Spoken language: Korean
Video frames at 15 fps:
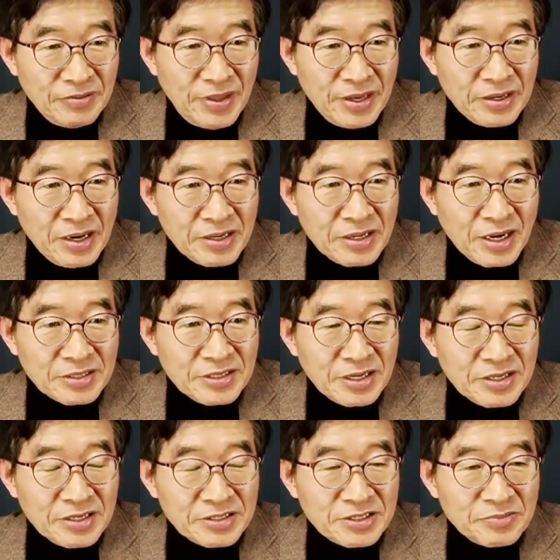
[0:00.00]
내가
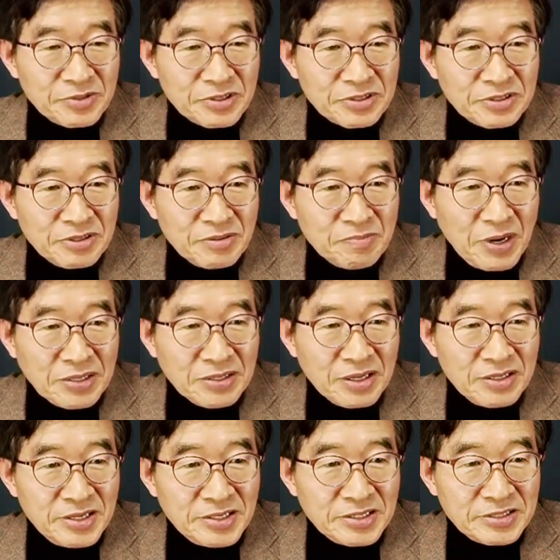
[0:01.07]
가장이었으면 어떤
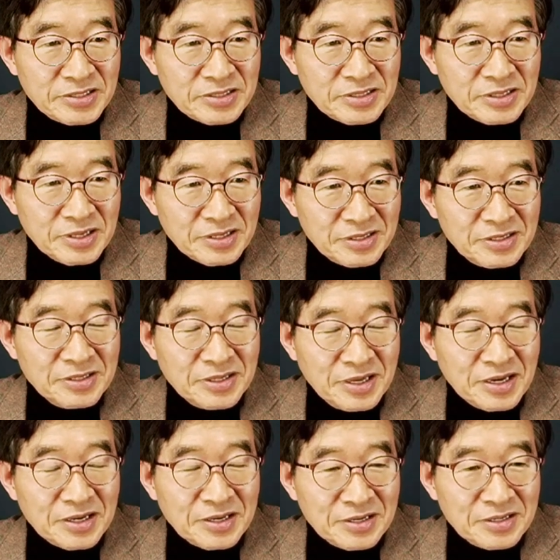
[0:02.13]
판단을 내렸을까 그런
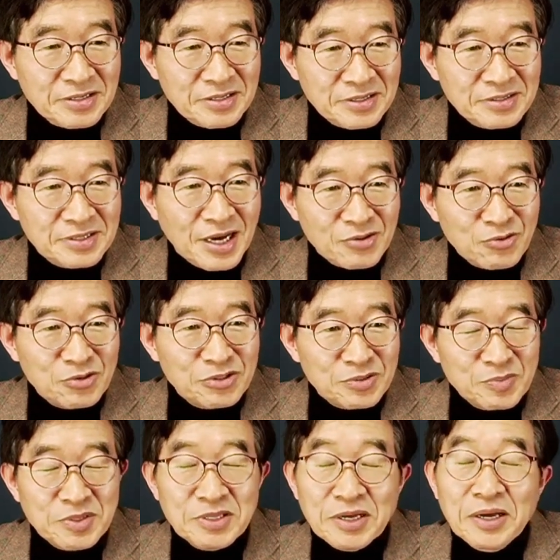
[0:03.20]
이야기를
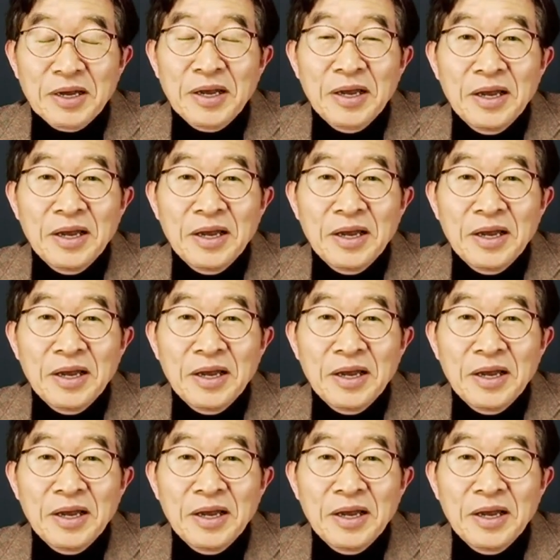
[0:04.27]
나누었습니다.